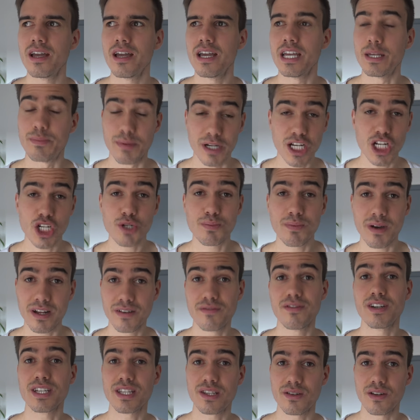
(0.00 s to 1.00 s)
Ich bin
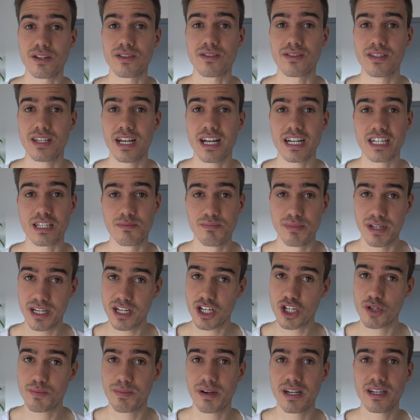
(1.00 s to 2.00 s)
gespannt, was du dazu sagst, bin
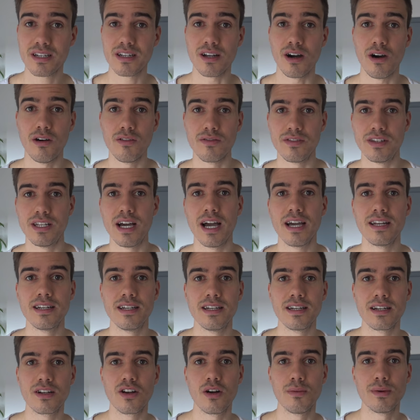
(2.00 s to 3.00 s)
gespannt auf
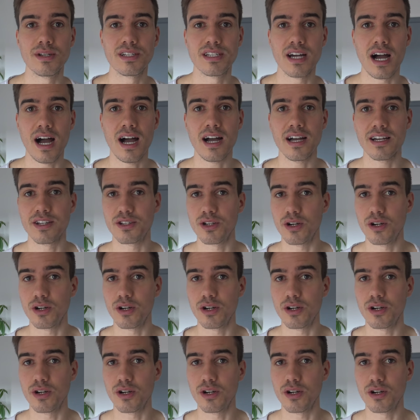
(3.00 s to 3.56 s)
deine Kommentare.